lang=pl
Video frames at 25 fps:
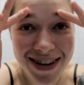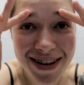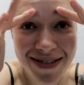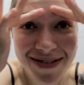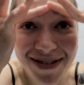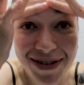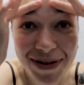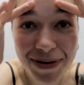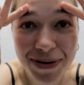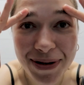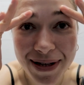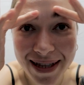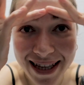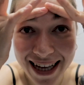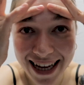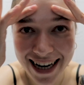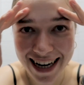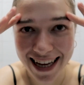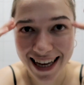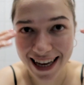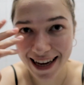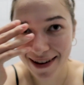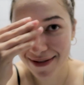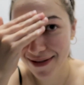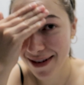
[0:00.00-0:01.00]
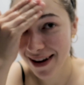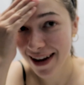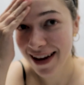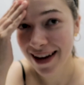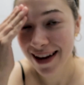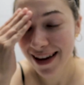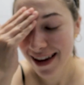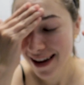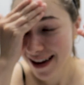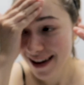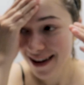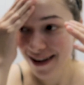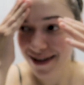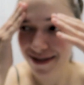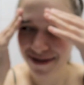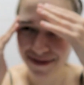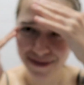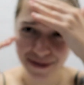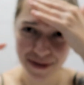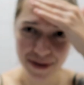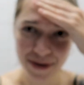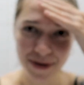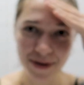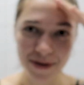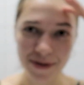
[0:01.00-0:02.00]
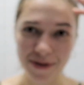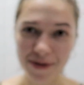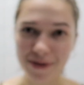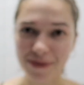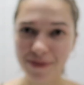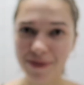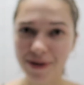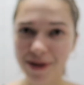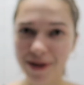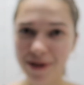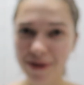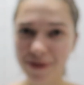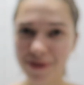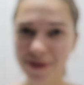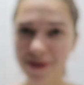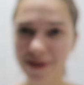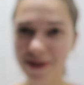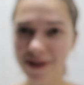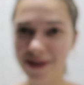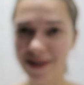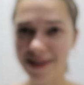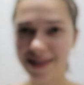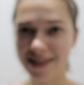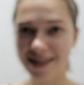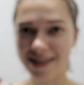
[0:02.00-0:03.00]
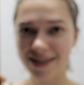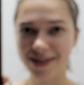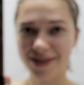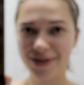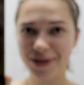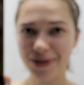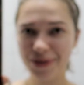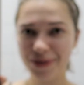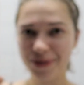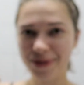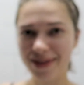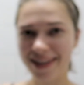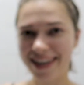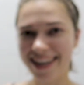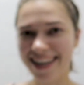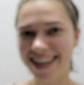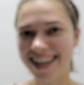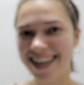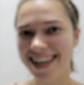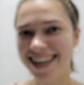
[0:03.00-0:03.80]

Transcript: moim lusterkiem, bo moje lustro jest o tutaj,